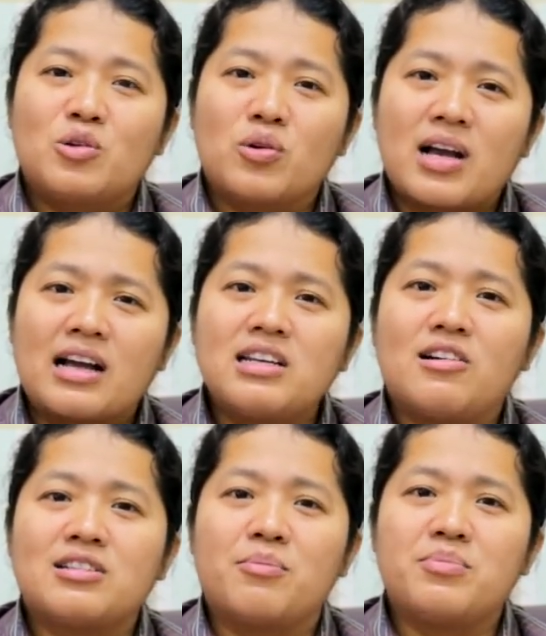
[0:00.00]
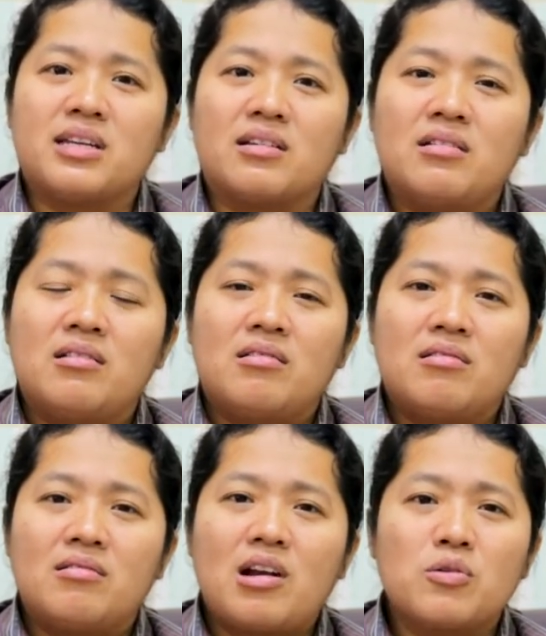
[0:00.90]
ทุกครั้งที่เราทำผิด
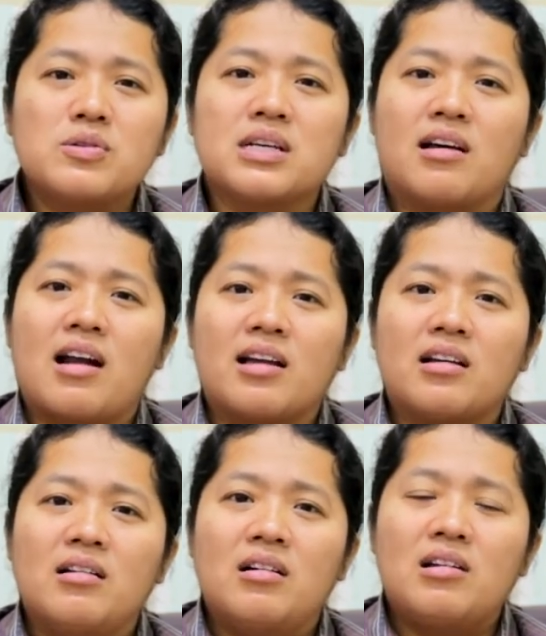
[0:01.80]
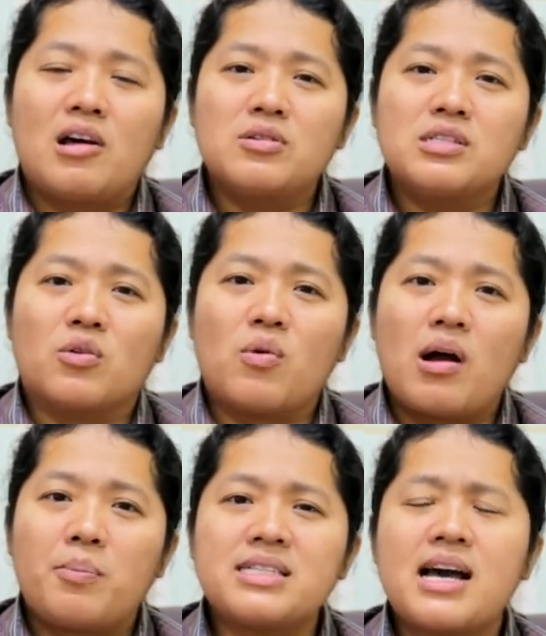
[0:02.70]
เรารู้สึกอะไร เรารู้สึกว่า
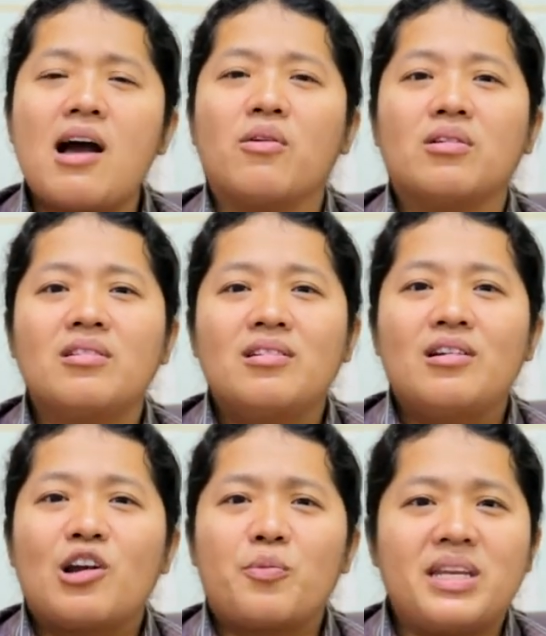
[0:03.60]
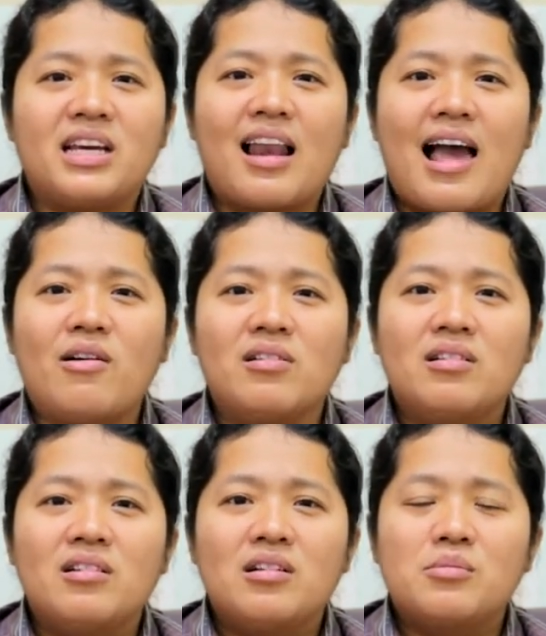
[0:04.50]
พระเจ้าเราผิดอีกแล้ว
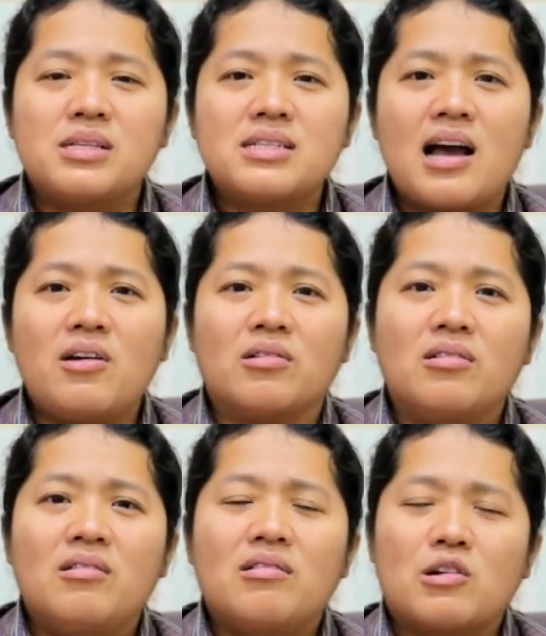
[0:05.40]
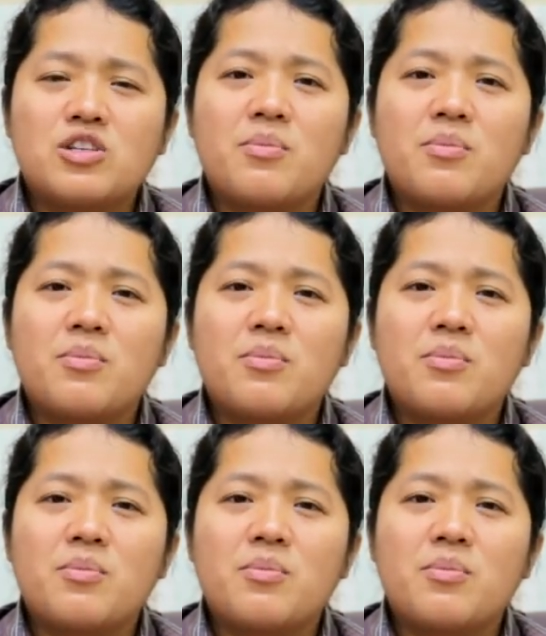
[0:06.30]
พระเจ้าเรา